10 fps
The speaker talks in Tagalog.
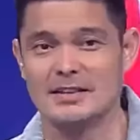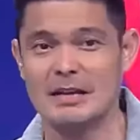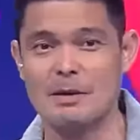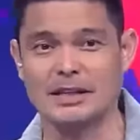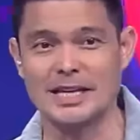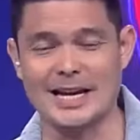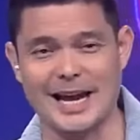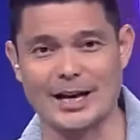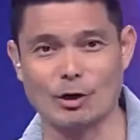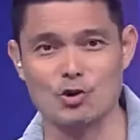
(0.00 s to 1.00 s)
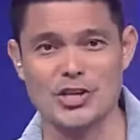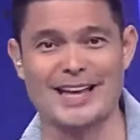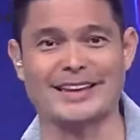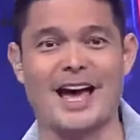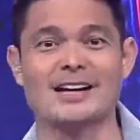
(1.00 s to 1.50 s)
ni Bettina Carlos
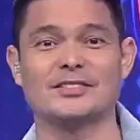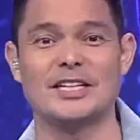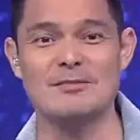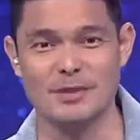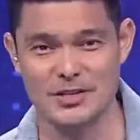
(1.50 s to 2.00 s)
at ang team ng